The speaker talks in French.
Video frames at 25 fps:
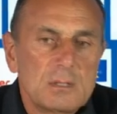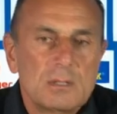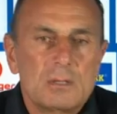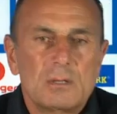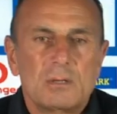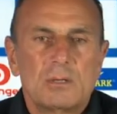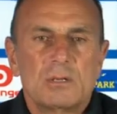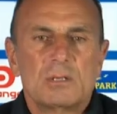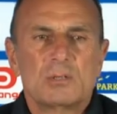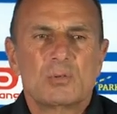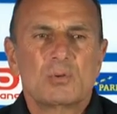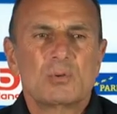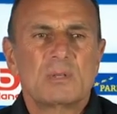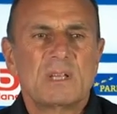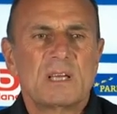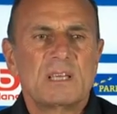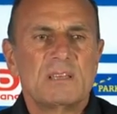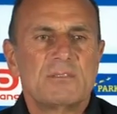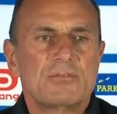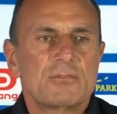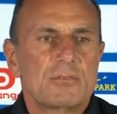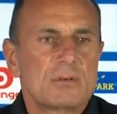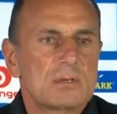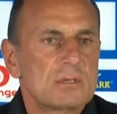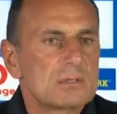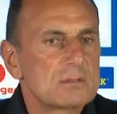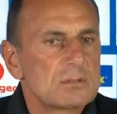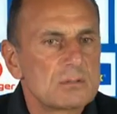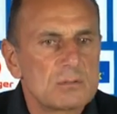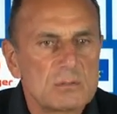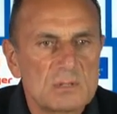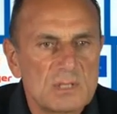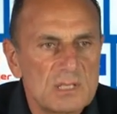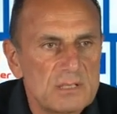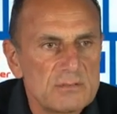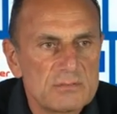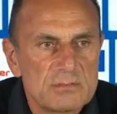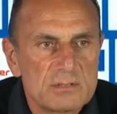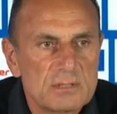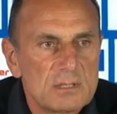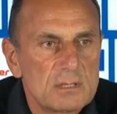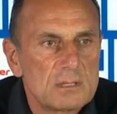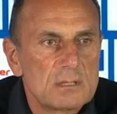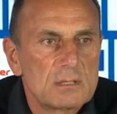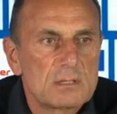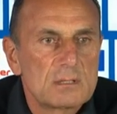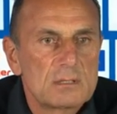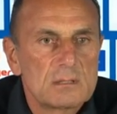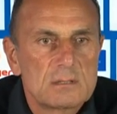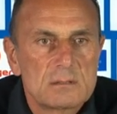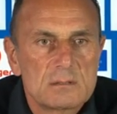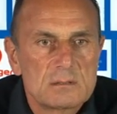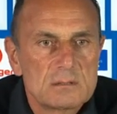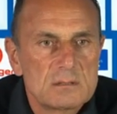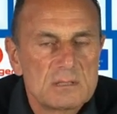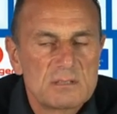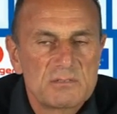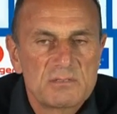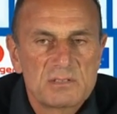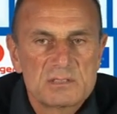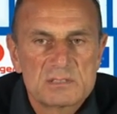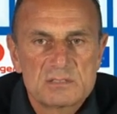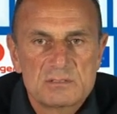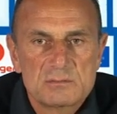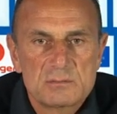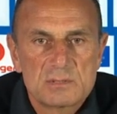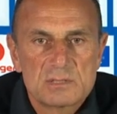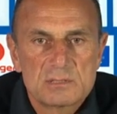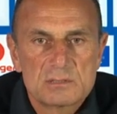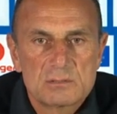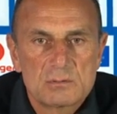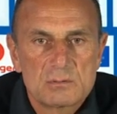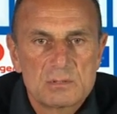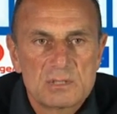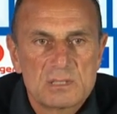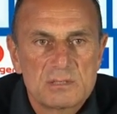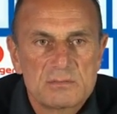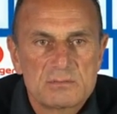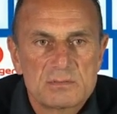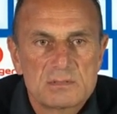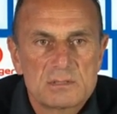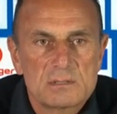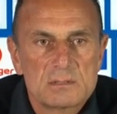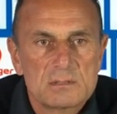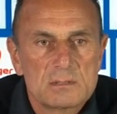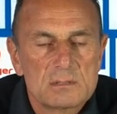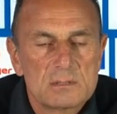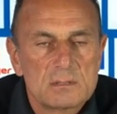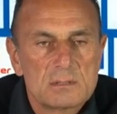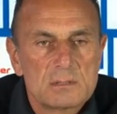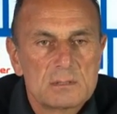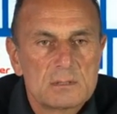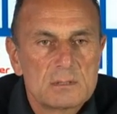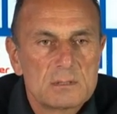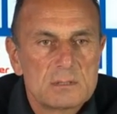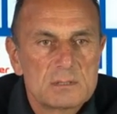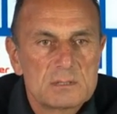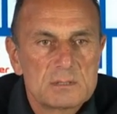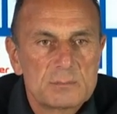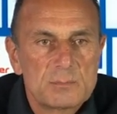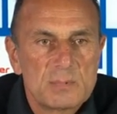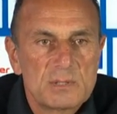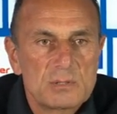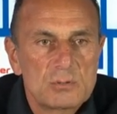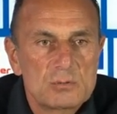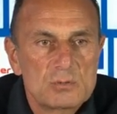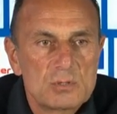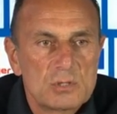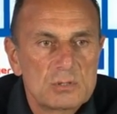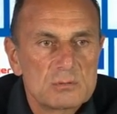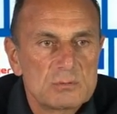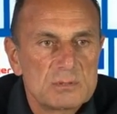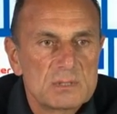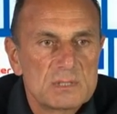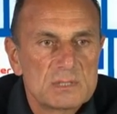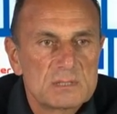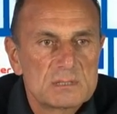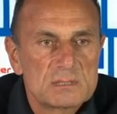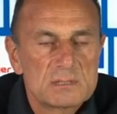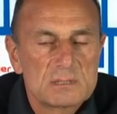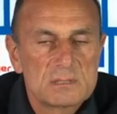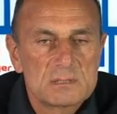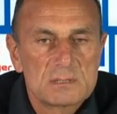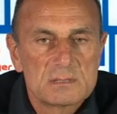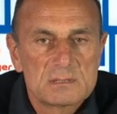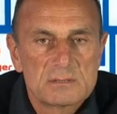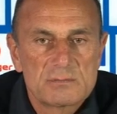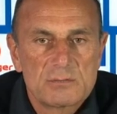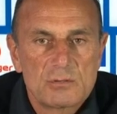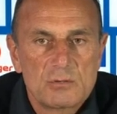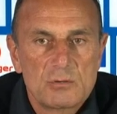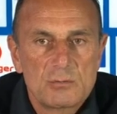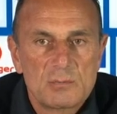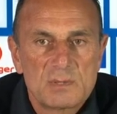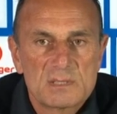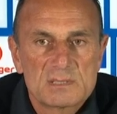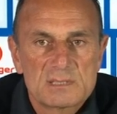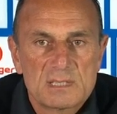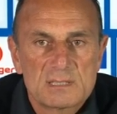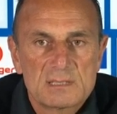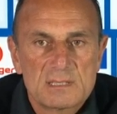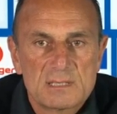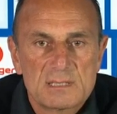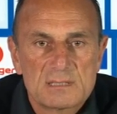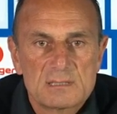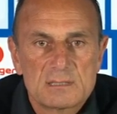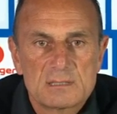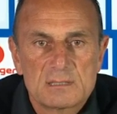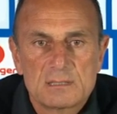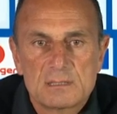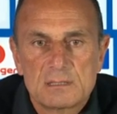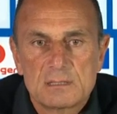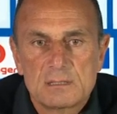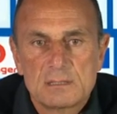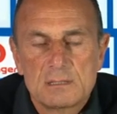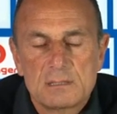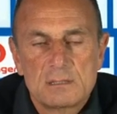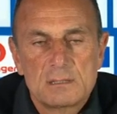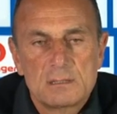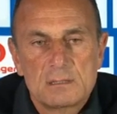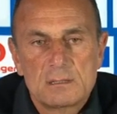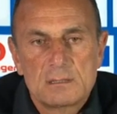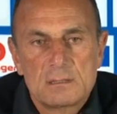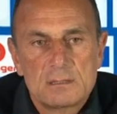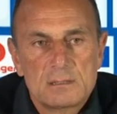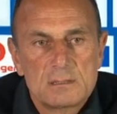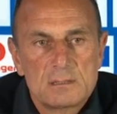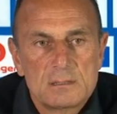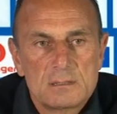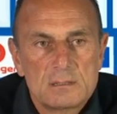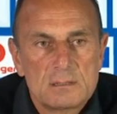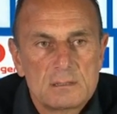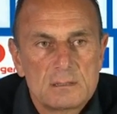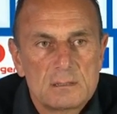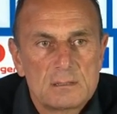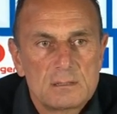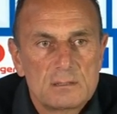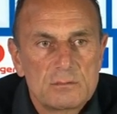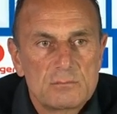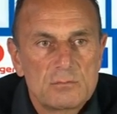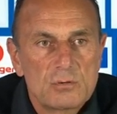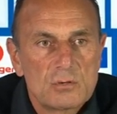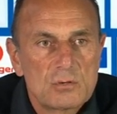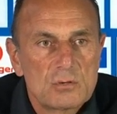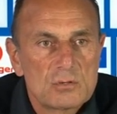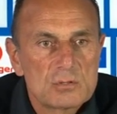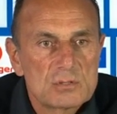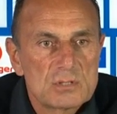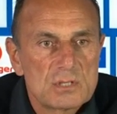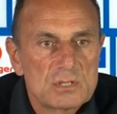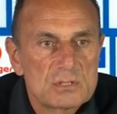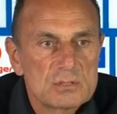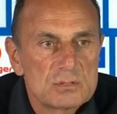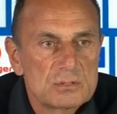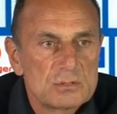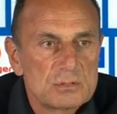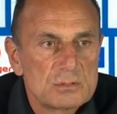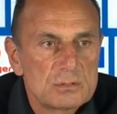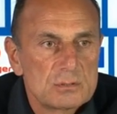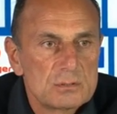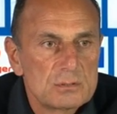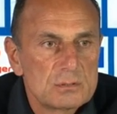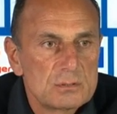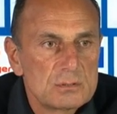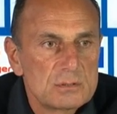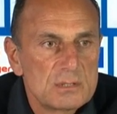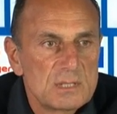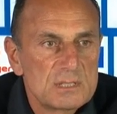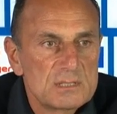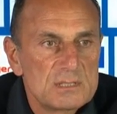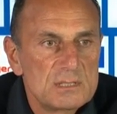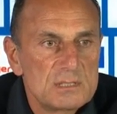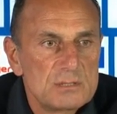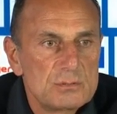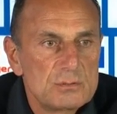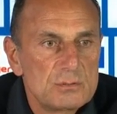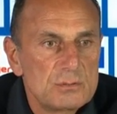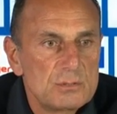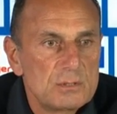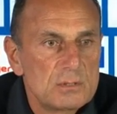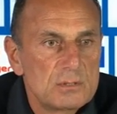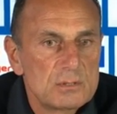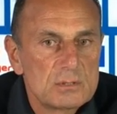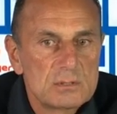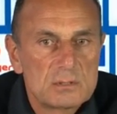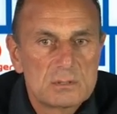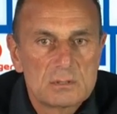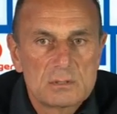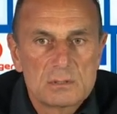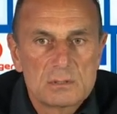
on est trop naïf, quoi. Trop naïf, non. Défensivement, trop naïf. C'est pas d'aujourd'hui, hein. ça fait un moment que ça traîne. Il faut qu'on change d'attitude euh,